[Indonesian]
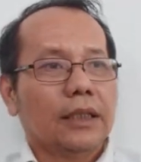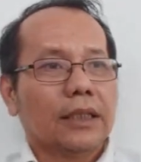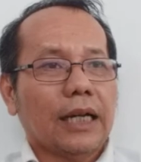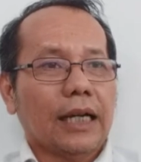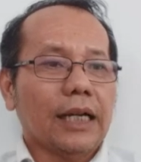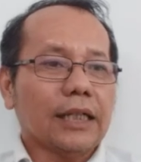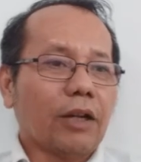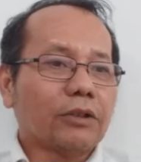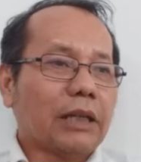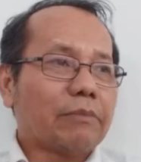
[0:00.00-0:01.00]
Karena
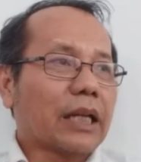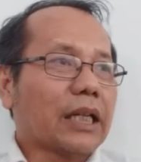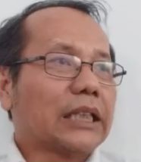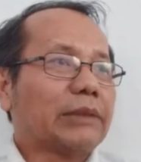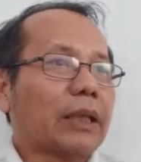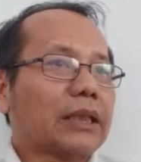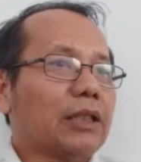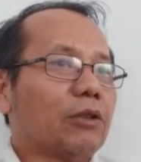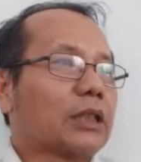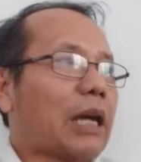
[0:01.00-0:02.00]
kalau saya biarkan di tempat
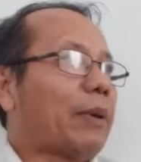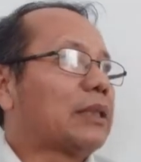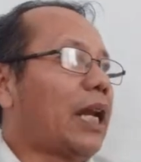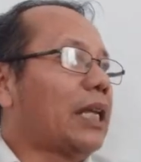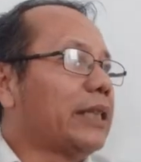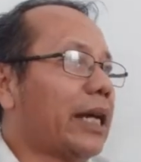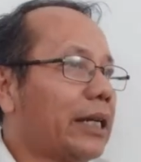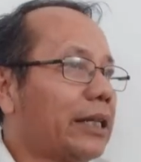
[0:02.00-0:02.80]
tidur, kapan jalannya?